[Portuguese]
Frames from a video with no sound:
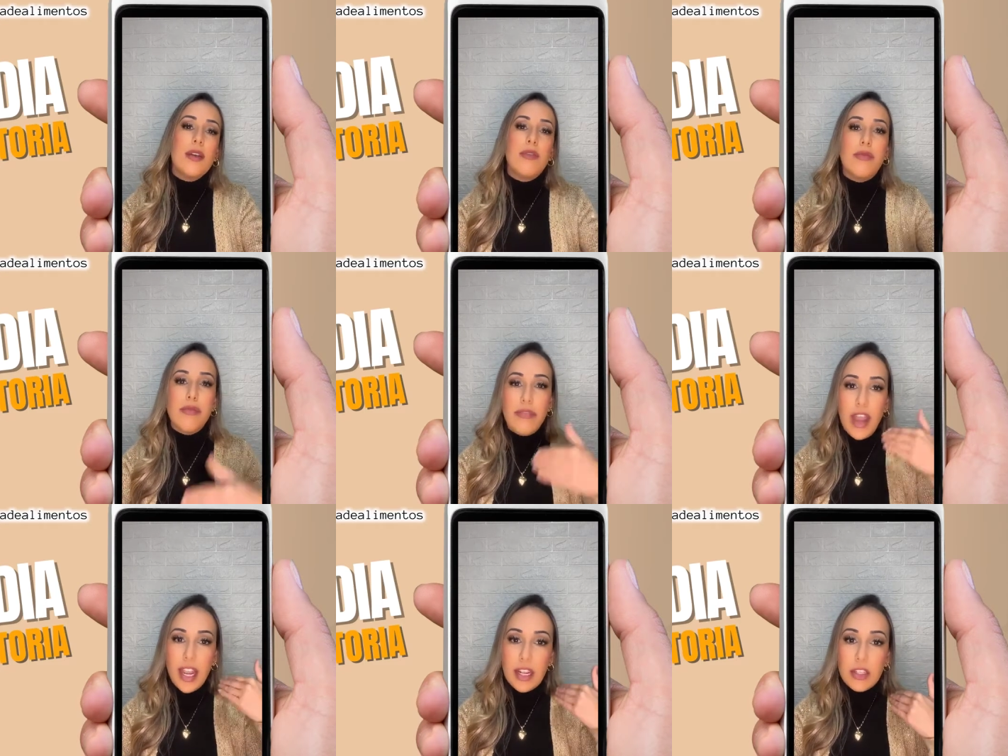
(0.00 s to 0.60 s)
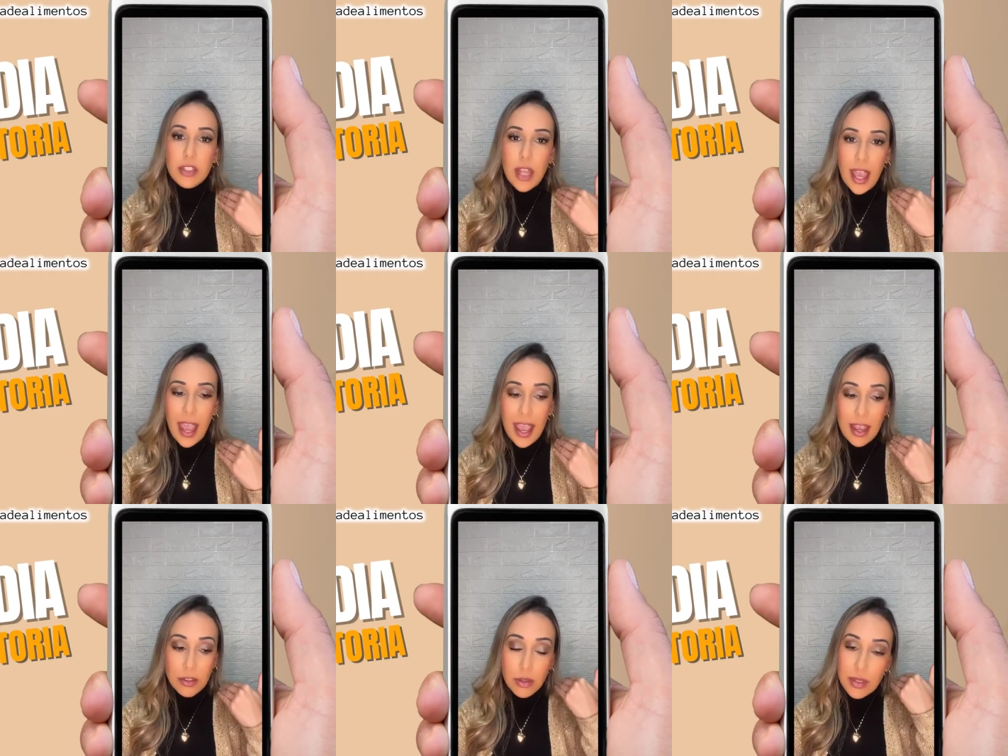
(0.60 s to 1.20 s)
vem é
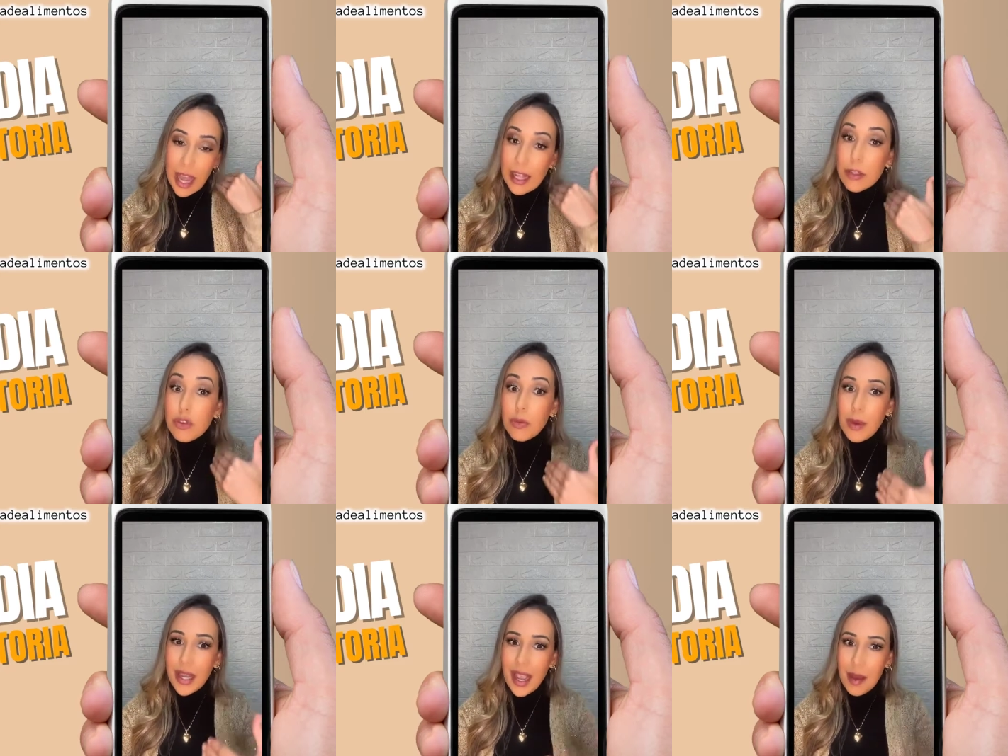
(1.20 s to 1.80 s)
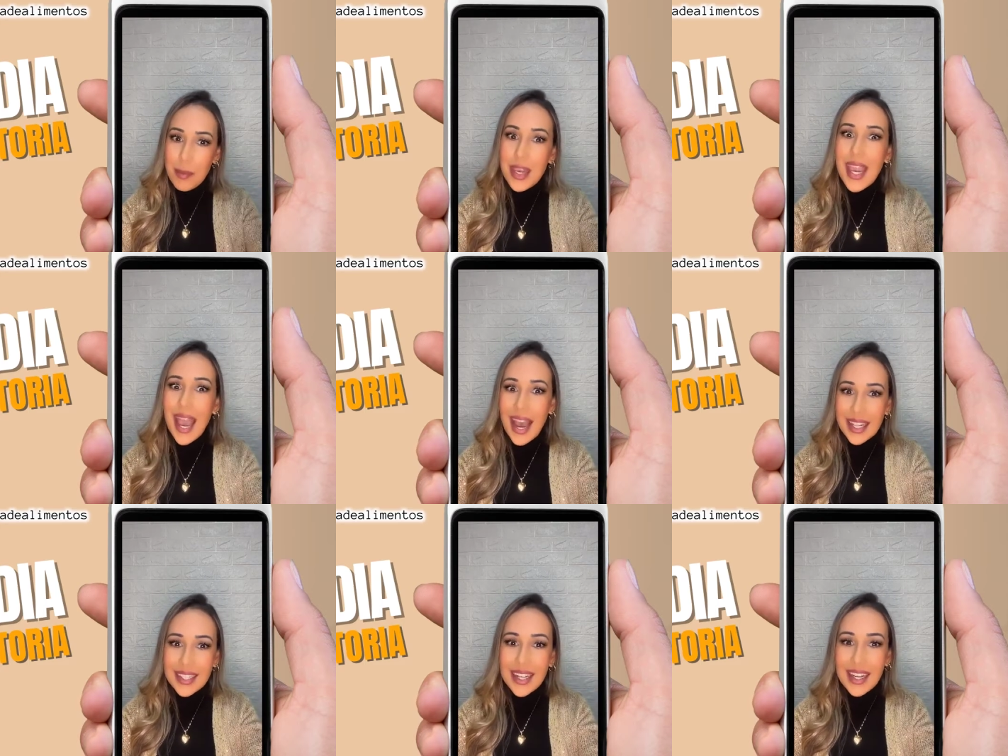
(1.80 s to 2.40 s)
resultado de uma
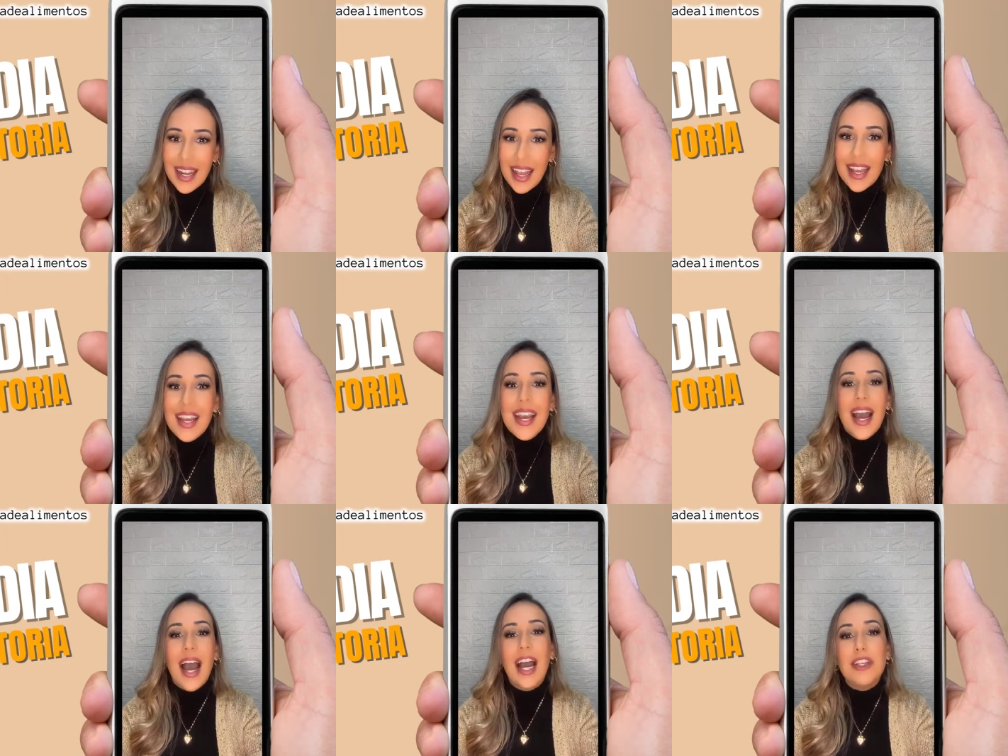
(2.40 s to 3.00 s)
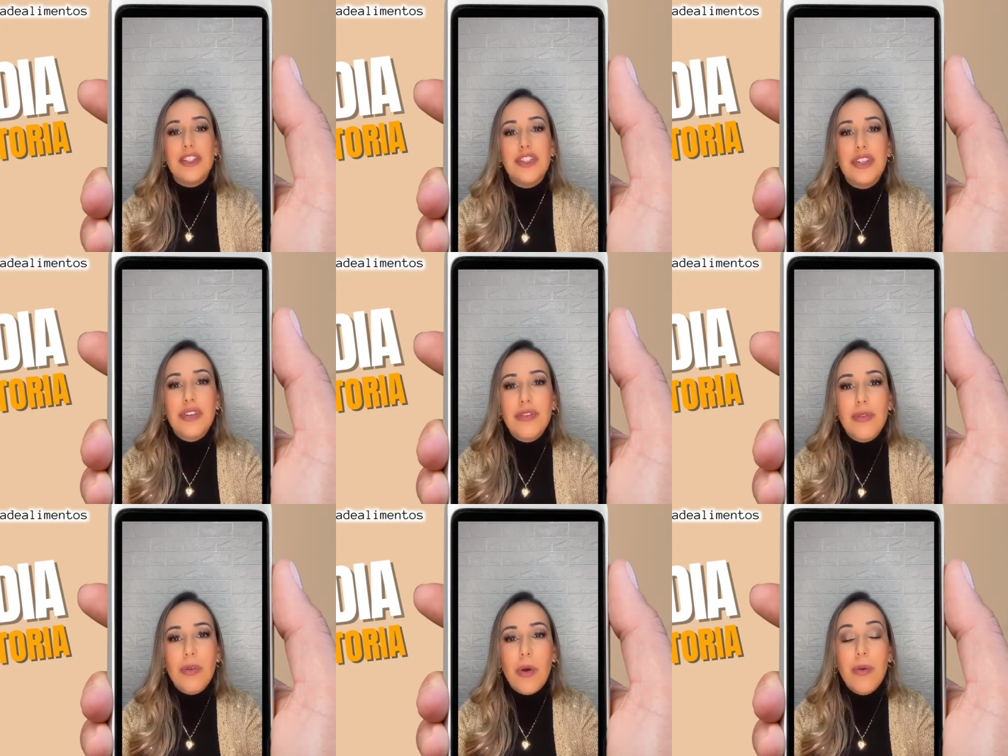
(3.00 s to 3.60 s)
caminhada, né? A gente não
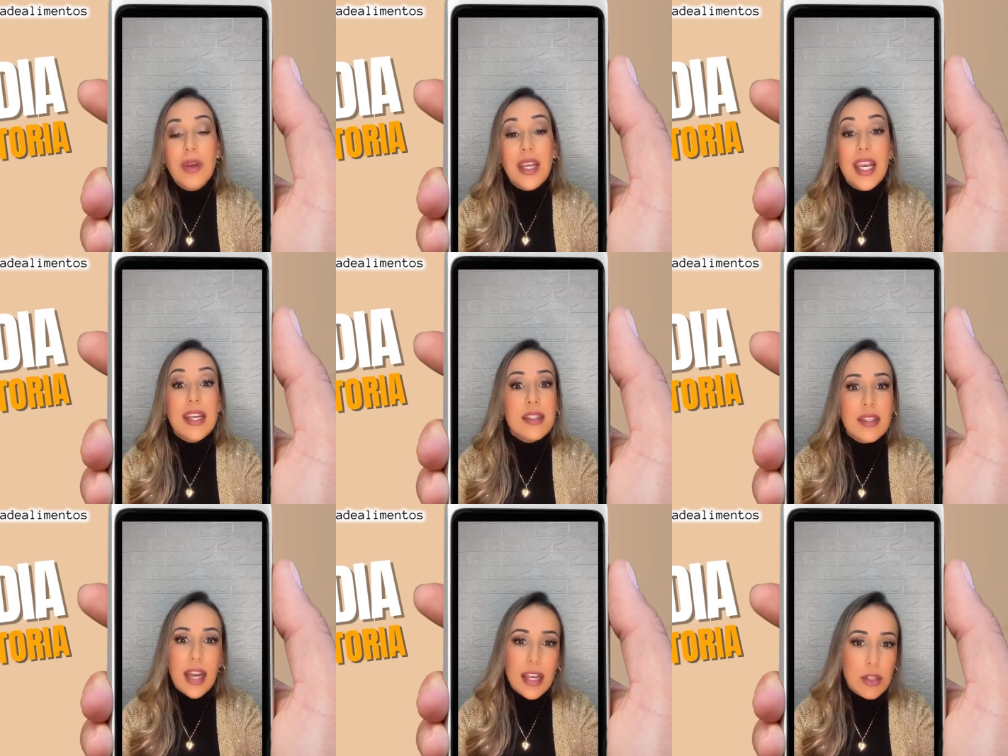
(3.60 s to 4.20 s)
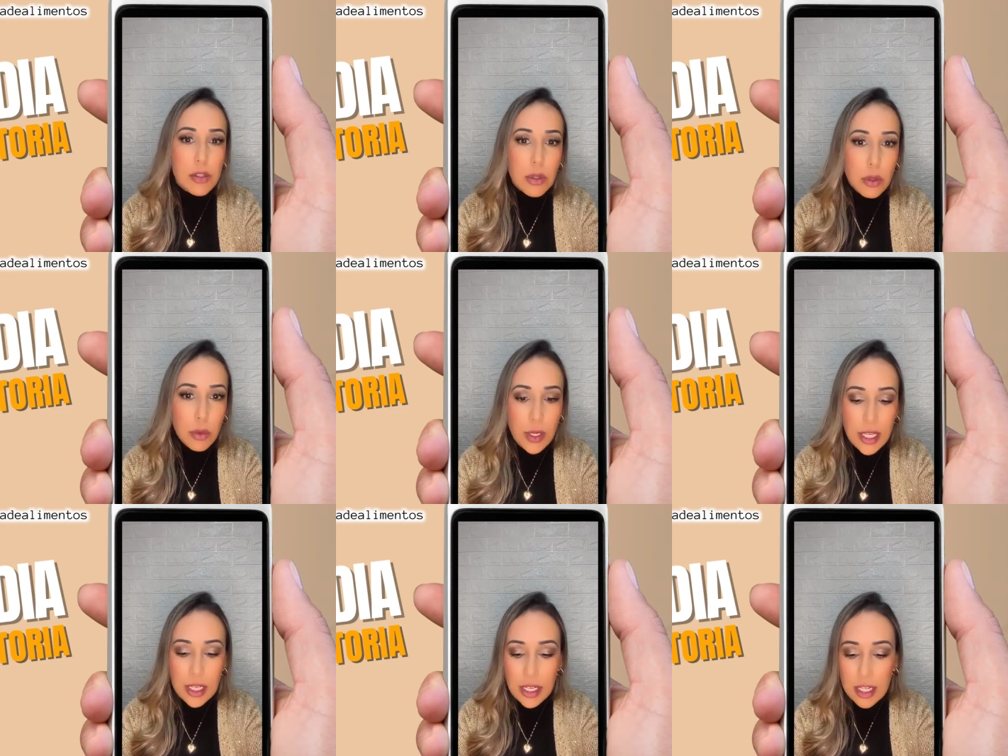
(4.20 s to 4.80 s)
conquista isso no
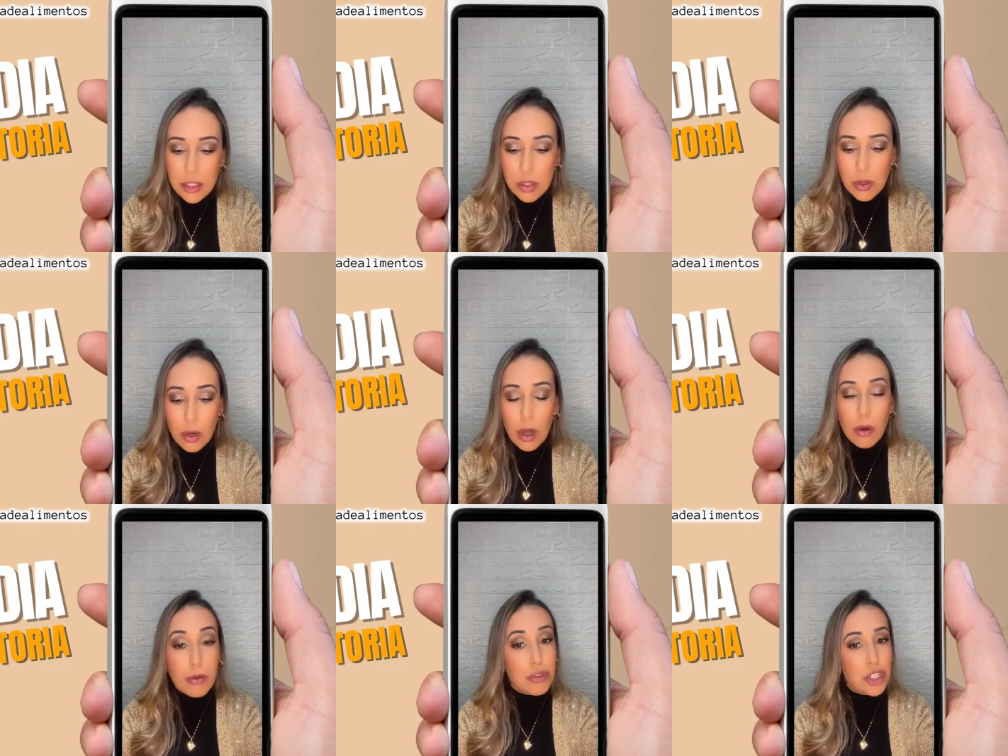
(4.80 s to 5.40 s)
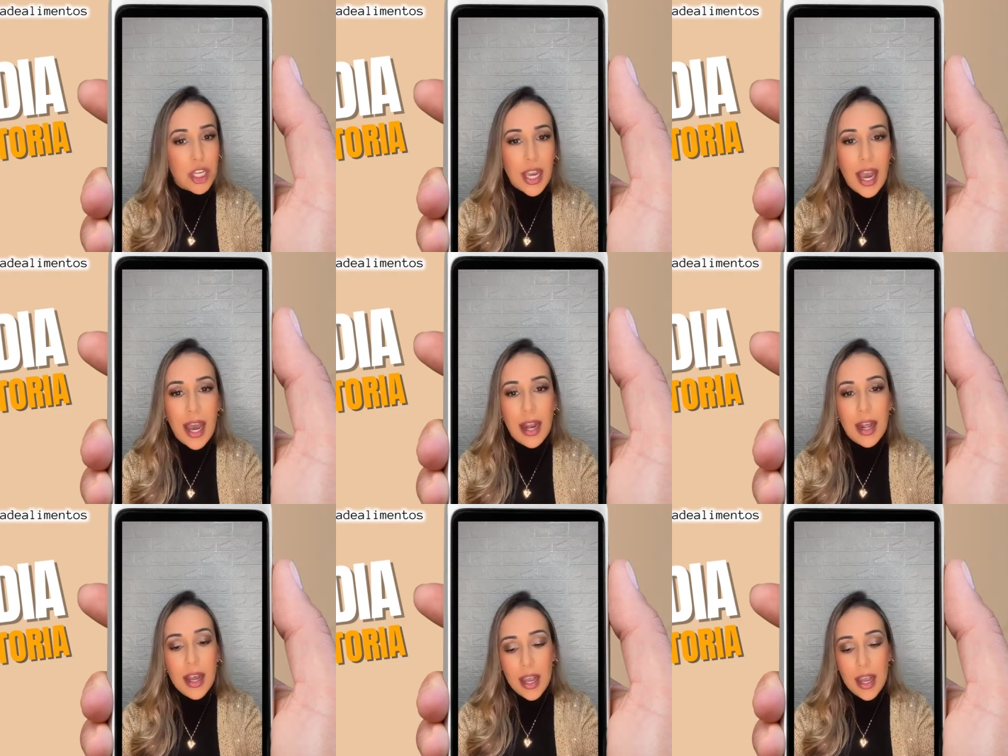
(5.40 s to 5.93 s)
início logo de cara.